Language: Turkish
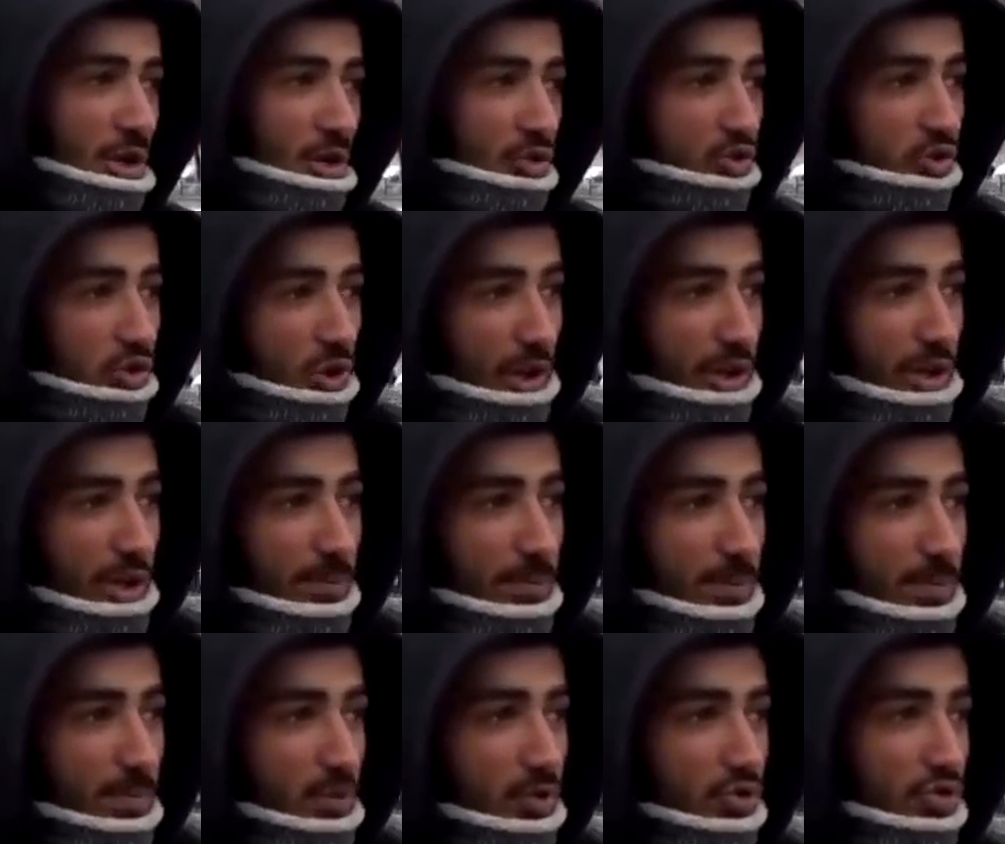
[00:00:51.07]
Şu kadar
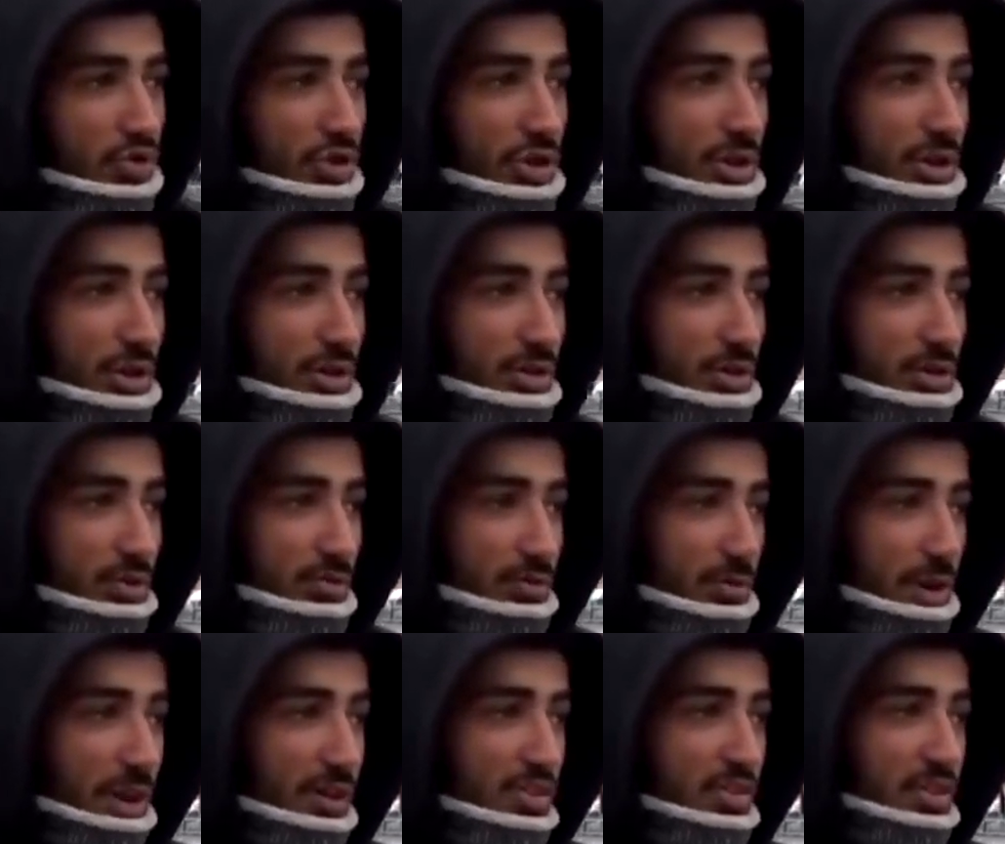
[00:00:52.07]
bir bütçe
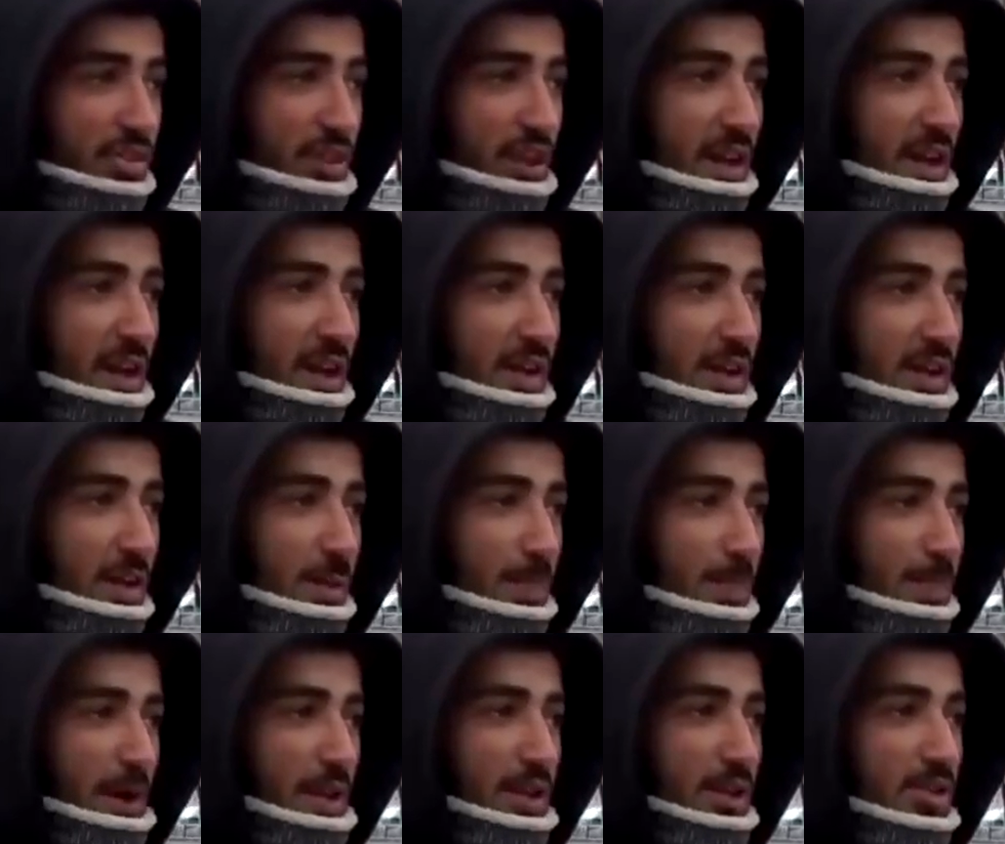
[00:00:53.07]
vereceğiz her aileye
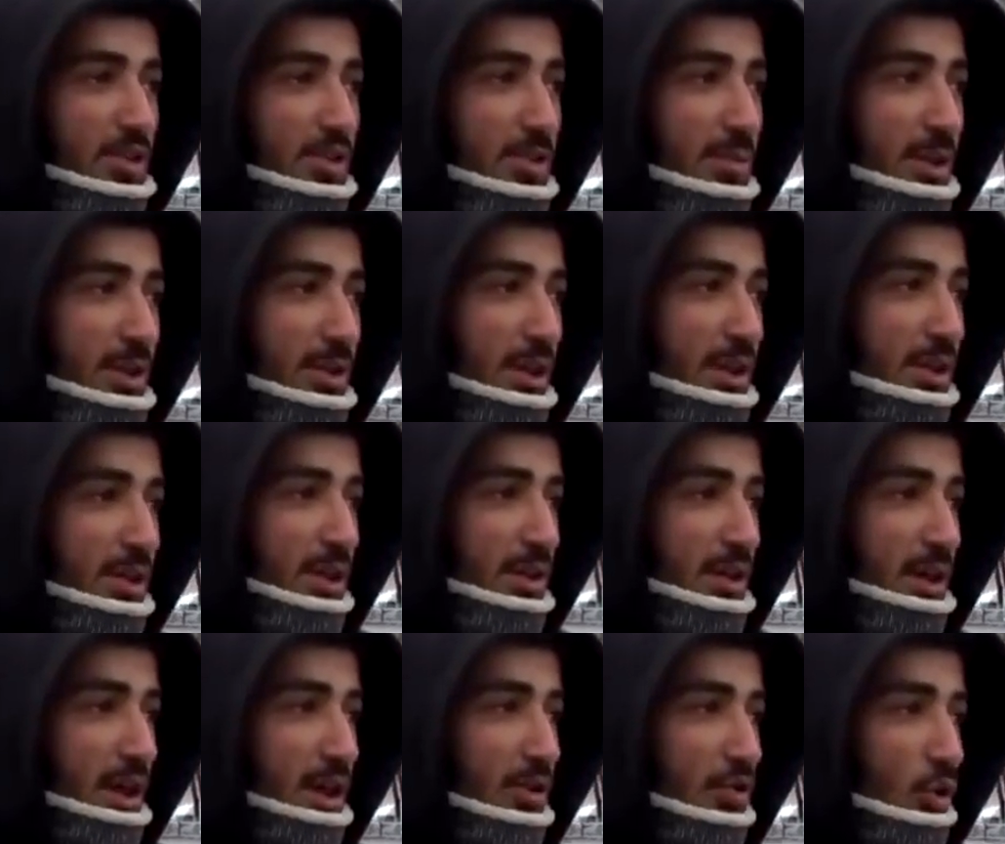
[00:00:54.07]
paketini beklerken
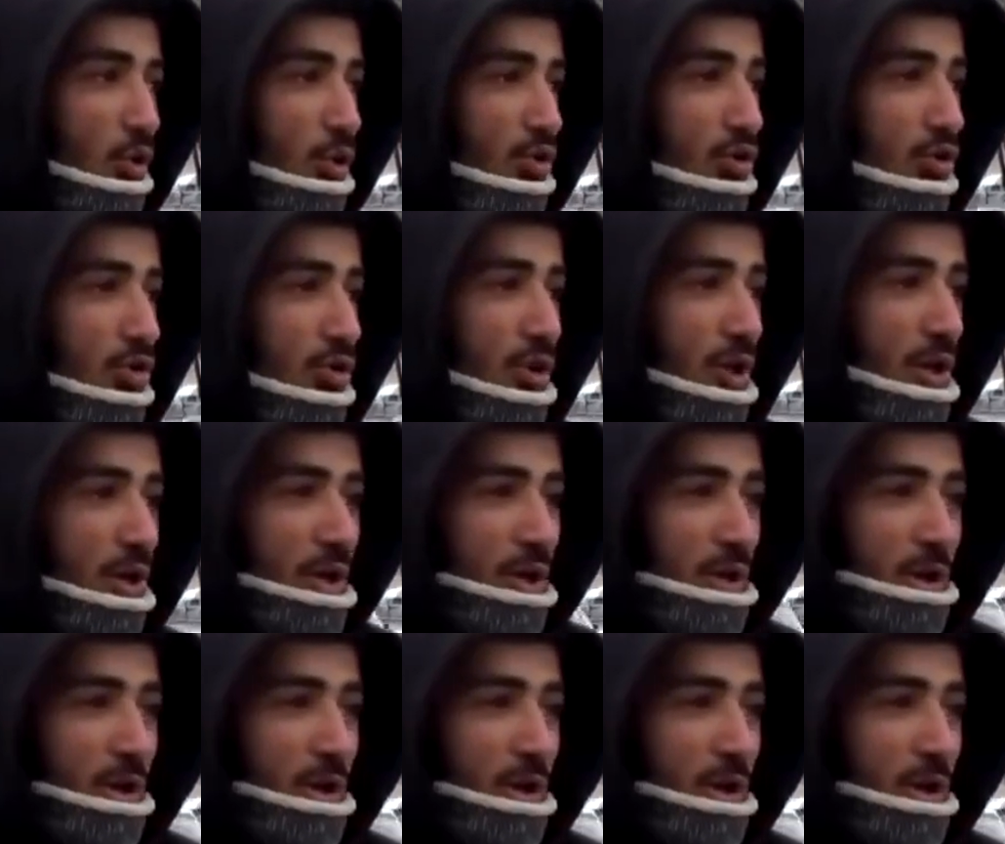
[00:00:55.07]
yani onun